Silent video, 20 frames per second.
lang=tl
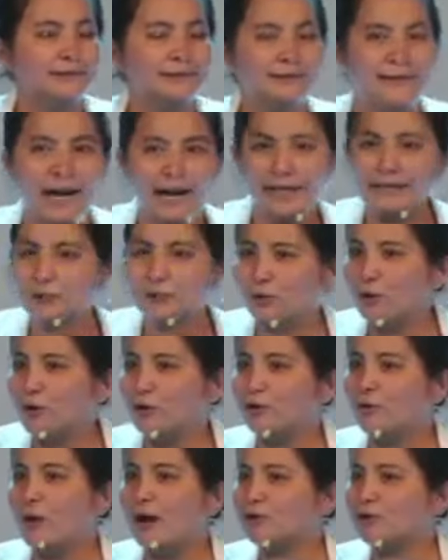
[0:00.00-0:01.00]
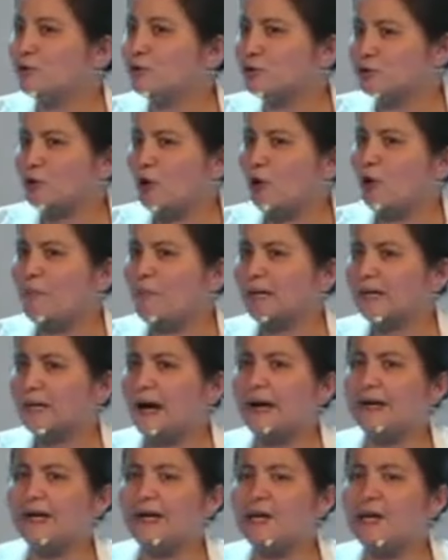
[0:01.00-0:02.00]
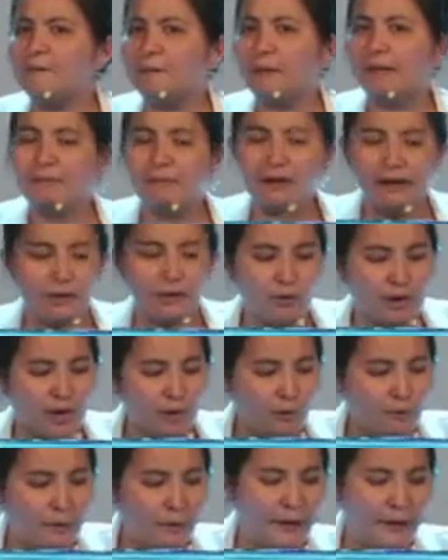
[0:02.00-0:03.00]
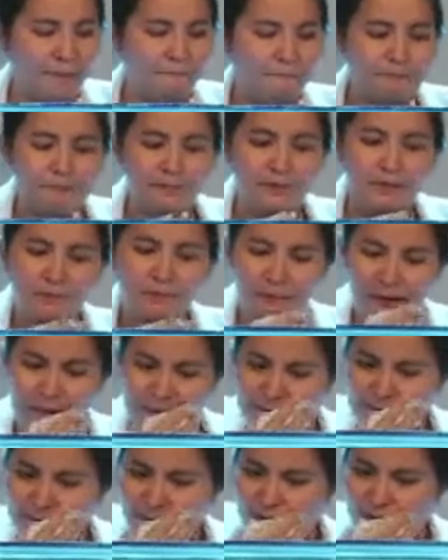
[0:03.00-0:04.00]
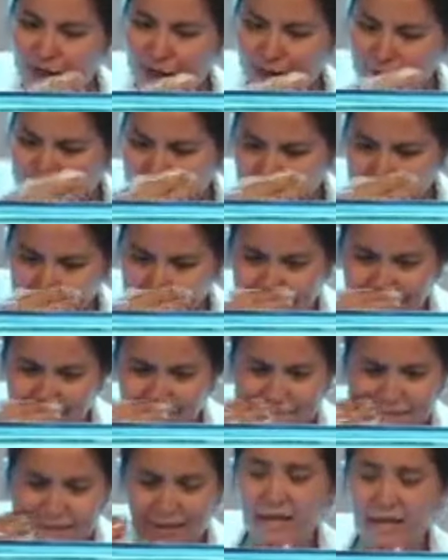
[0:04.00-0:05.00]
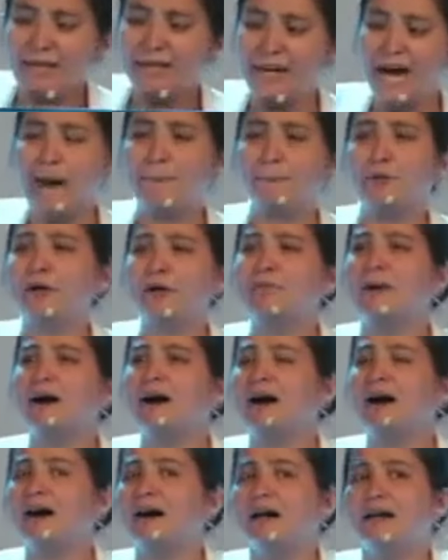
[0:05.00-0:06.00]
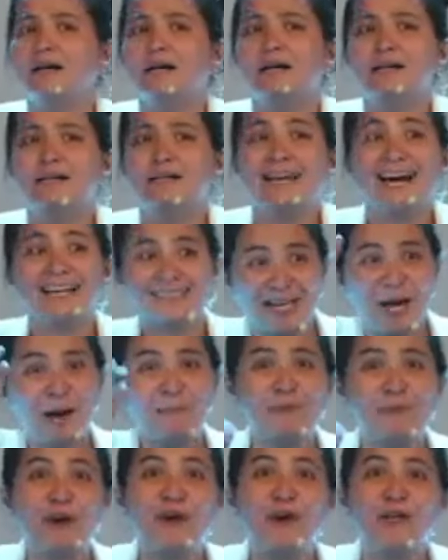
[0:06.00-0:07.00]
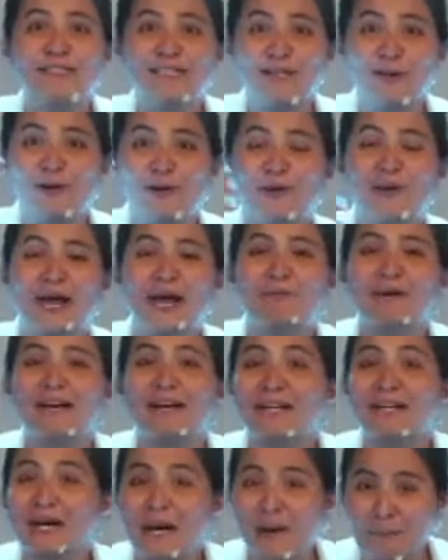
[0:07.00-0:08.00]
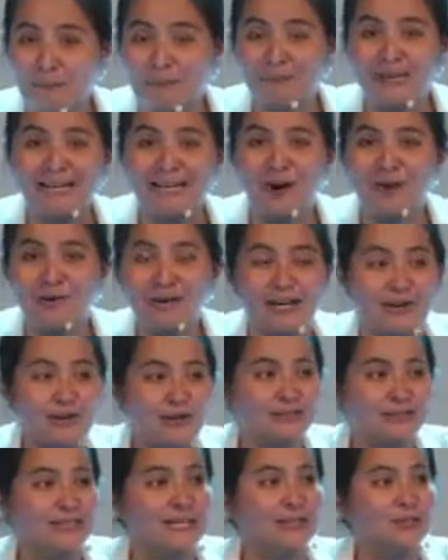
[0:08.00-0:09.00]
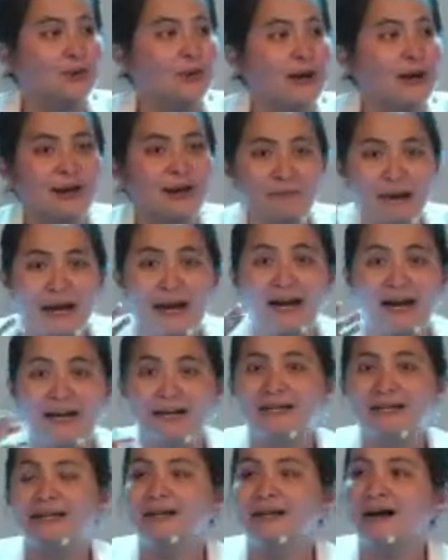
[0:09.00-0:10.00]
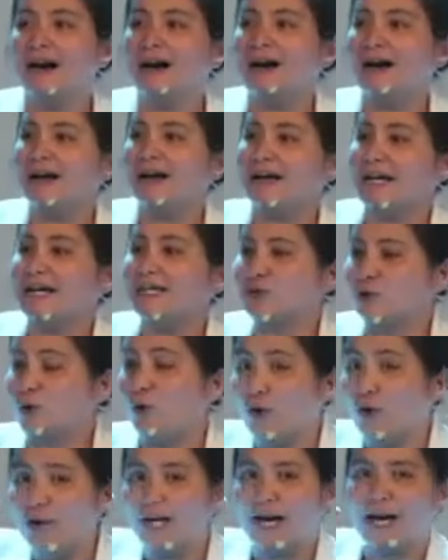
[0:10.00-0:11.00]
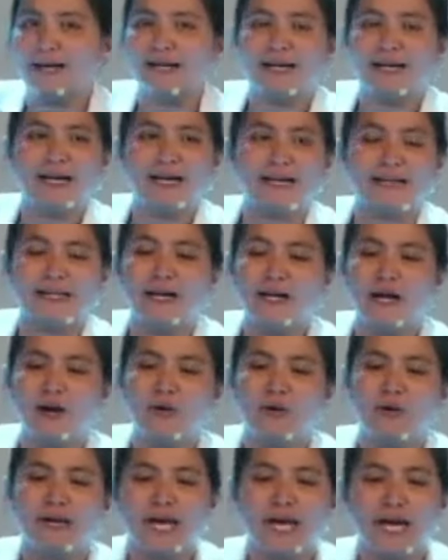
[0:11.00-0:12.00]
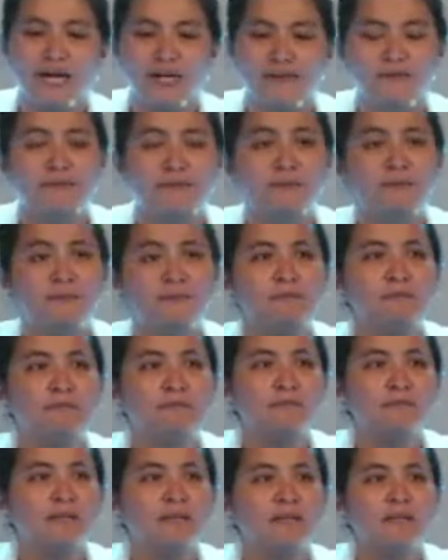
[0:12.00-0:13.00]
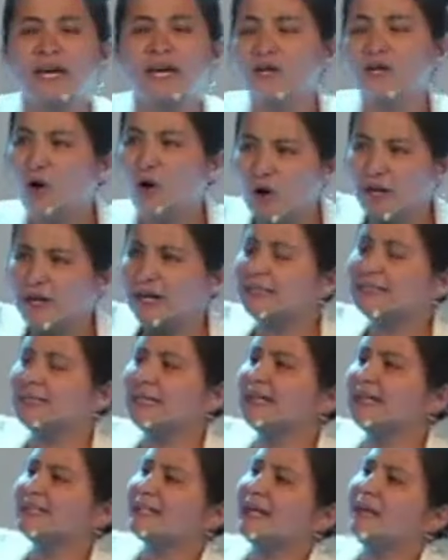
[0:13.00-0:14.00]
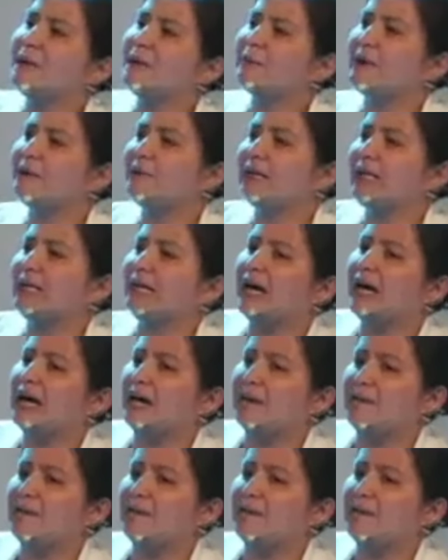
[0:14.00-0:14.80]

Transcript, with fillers: High school ko ato, gusto na ko barkada lang pirmi akong kauban. Praise the Lord. Na apoy mga nasa abroad, siguro na yung mga nagapaminaw karon sa tuang mga uh, kaigsuunan nga nagatanaw og live. Layo kay sila sa ilang pamilya.